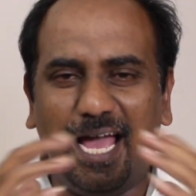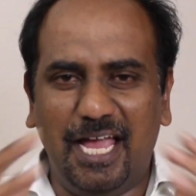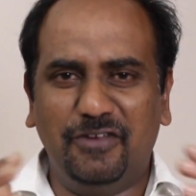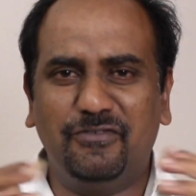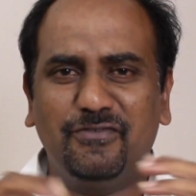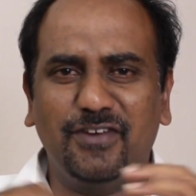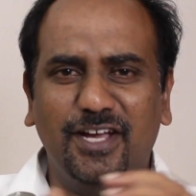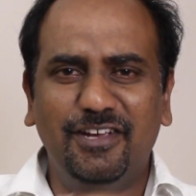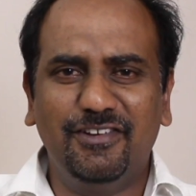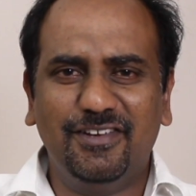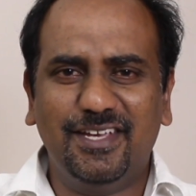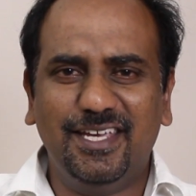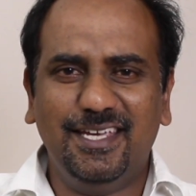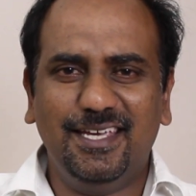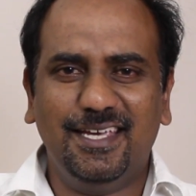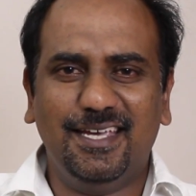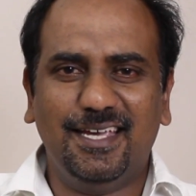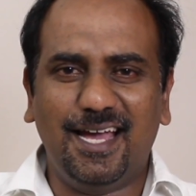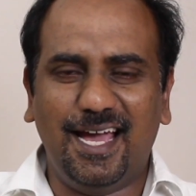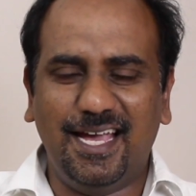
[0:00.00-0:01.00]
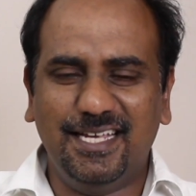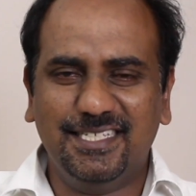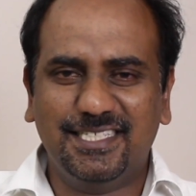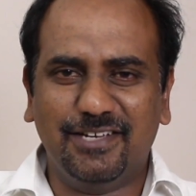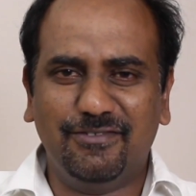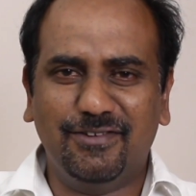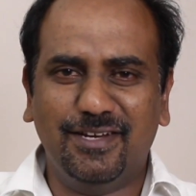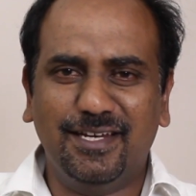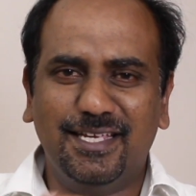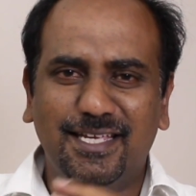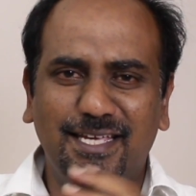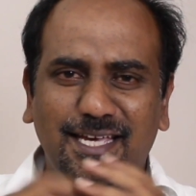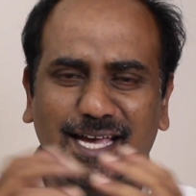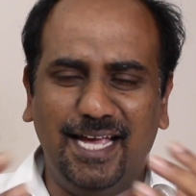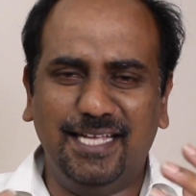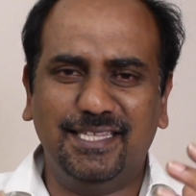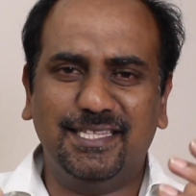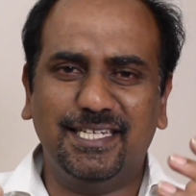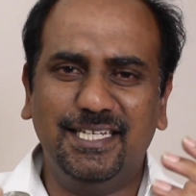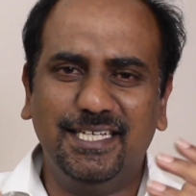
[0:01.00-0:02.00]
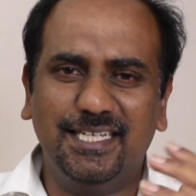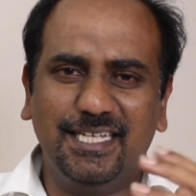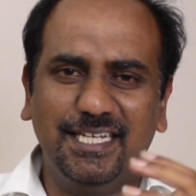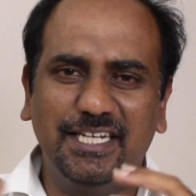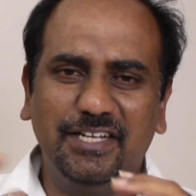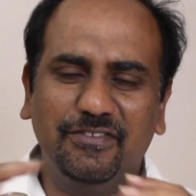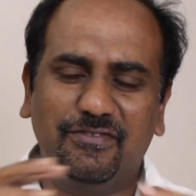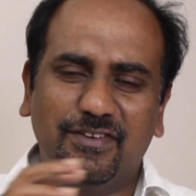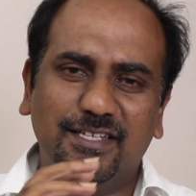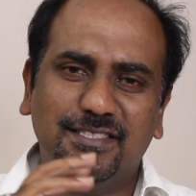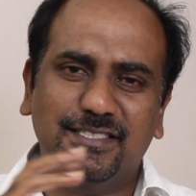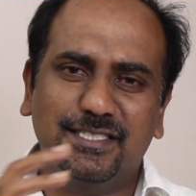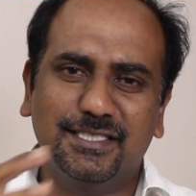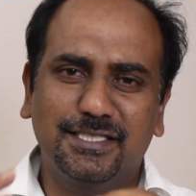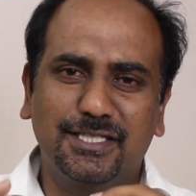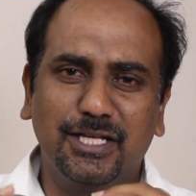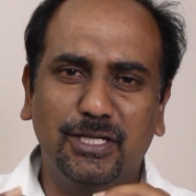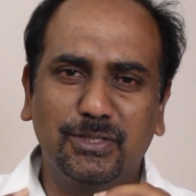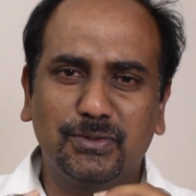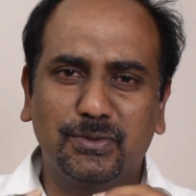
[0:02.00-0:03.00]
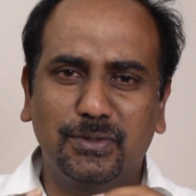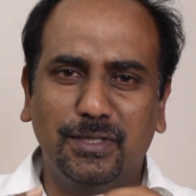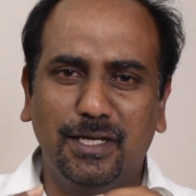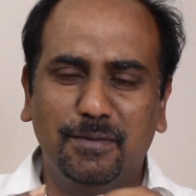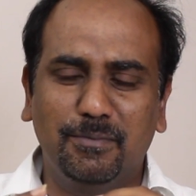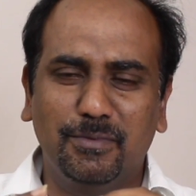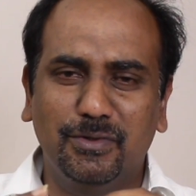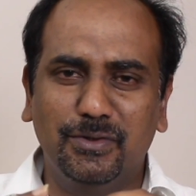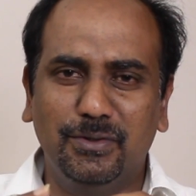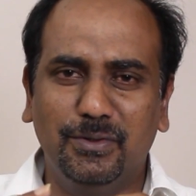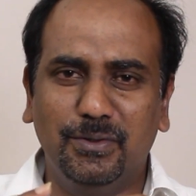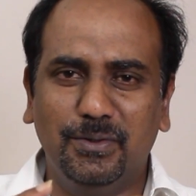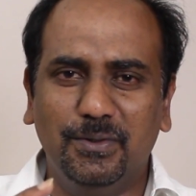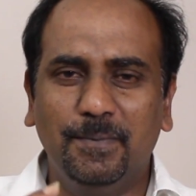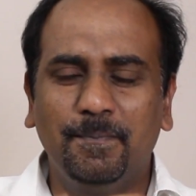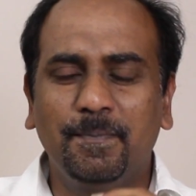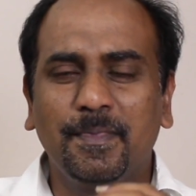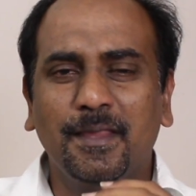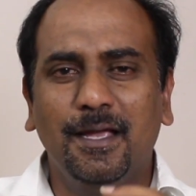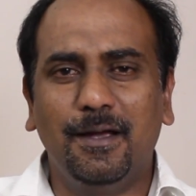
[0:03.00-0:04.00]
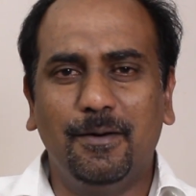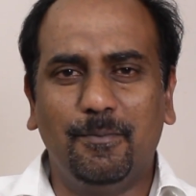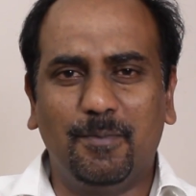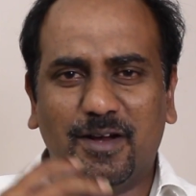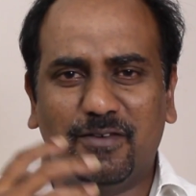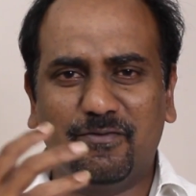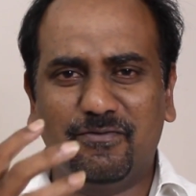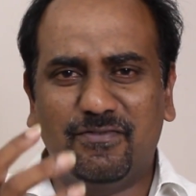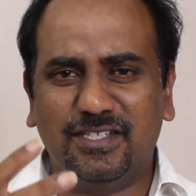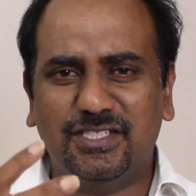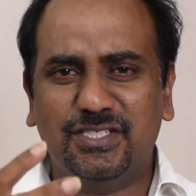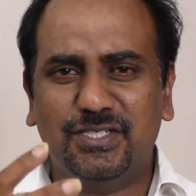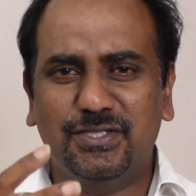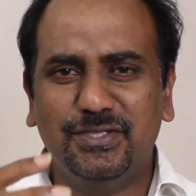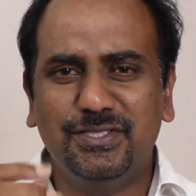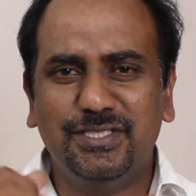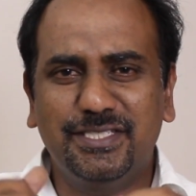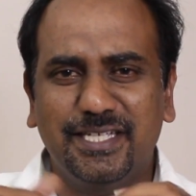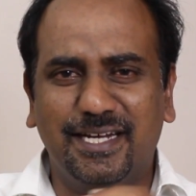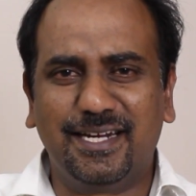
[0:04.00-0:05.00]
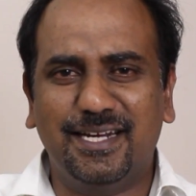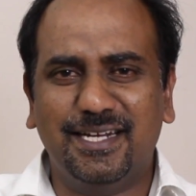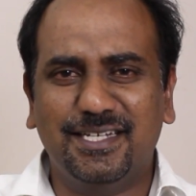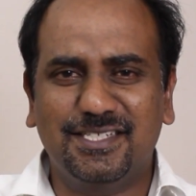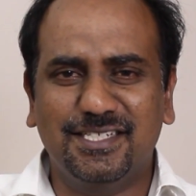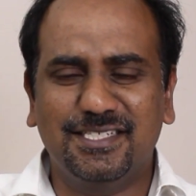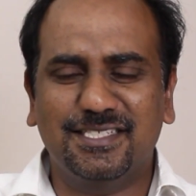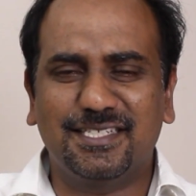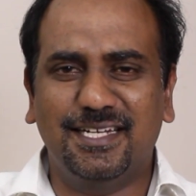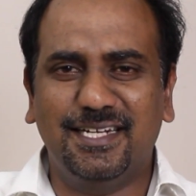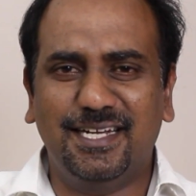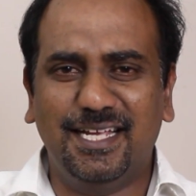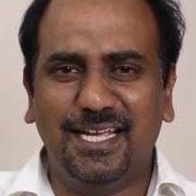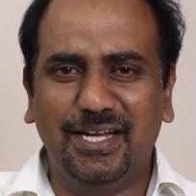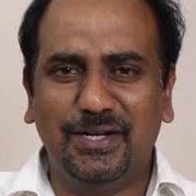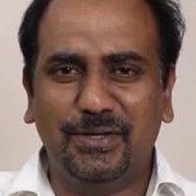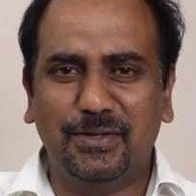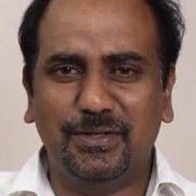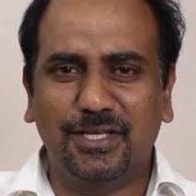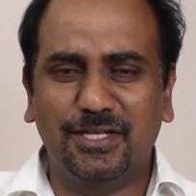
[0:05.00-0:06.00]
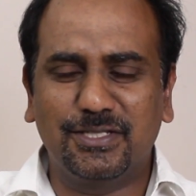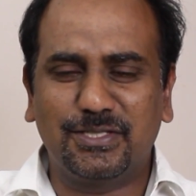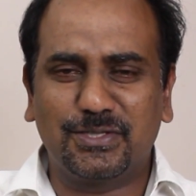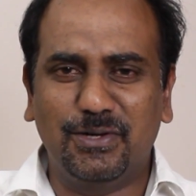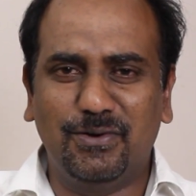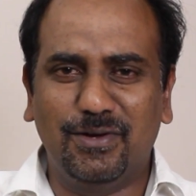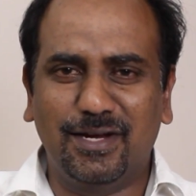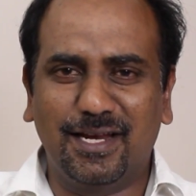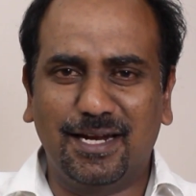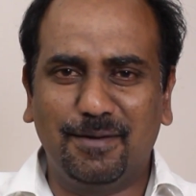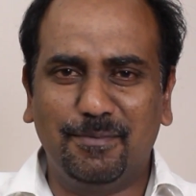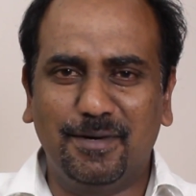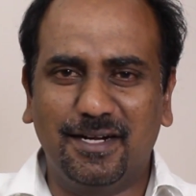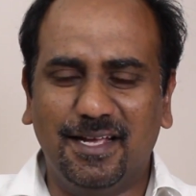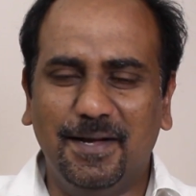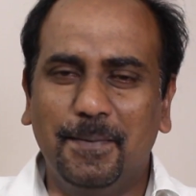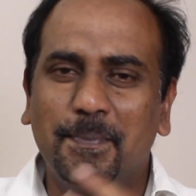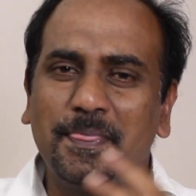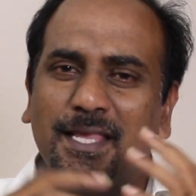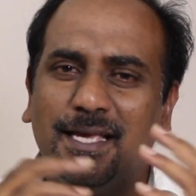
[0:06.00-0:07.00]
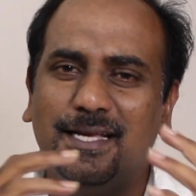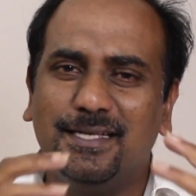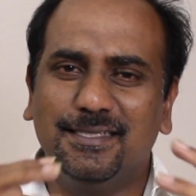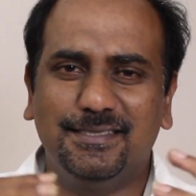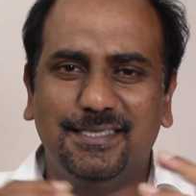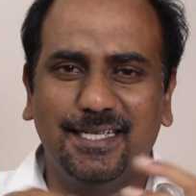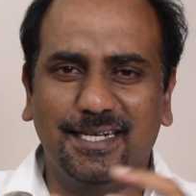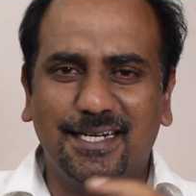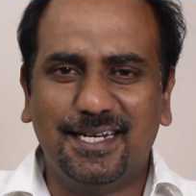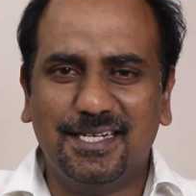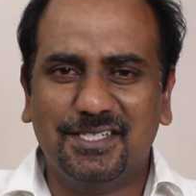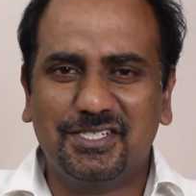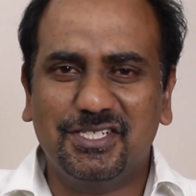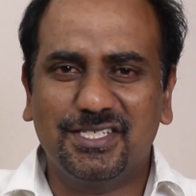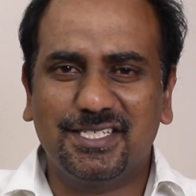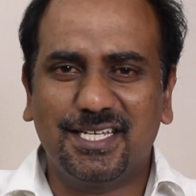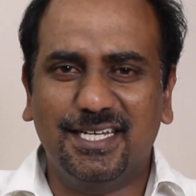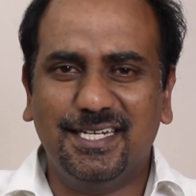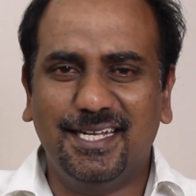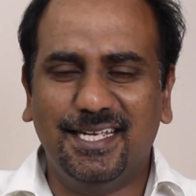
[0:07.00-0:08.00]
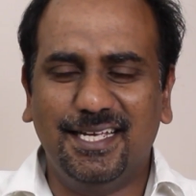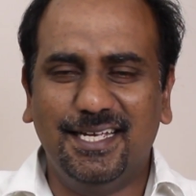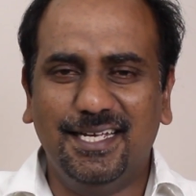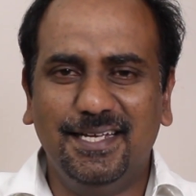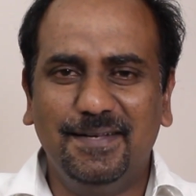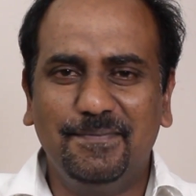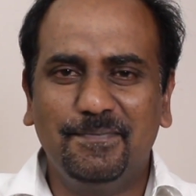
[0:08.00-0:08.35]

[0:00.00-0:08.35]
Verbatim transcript: ఐ ఫైవ్కి ఐ సెవెన్కి ఐ త్రీకి డిఫరెన్సెస్ తెలుసుకునే ముందు మనం ఫస్ట్ జనరేషన్స్ అంటే ఏంటో తెలుసుకోవాలన్నమాట జనరేషన్స్ అంటే